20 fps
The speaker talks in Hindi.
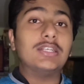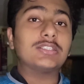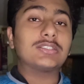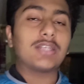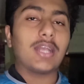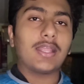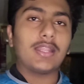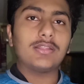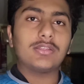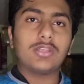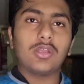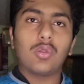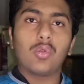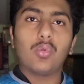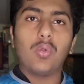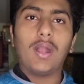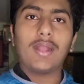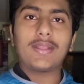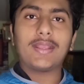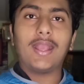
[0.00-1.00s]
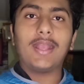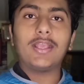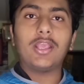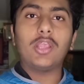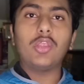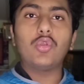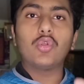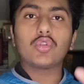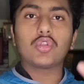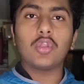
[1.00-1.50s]
इस कारण से हुआ क्या है
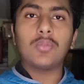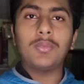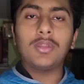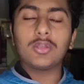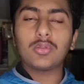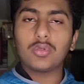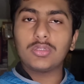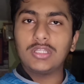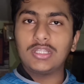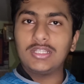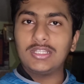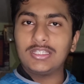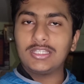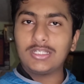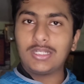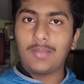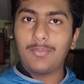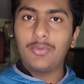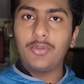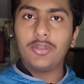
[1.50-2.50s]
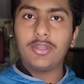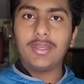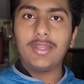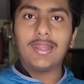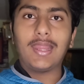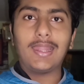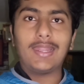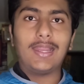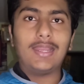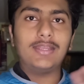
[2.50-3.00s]
कि यूट्यूब ने इनको दे दी थी
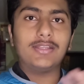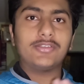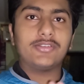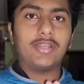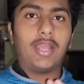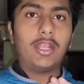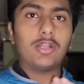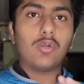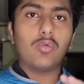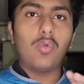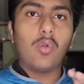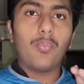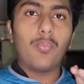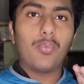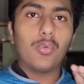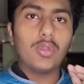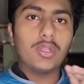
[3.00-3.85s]
कम्युनिटी गाइडलाइन स्ट्राइक और वो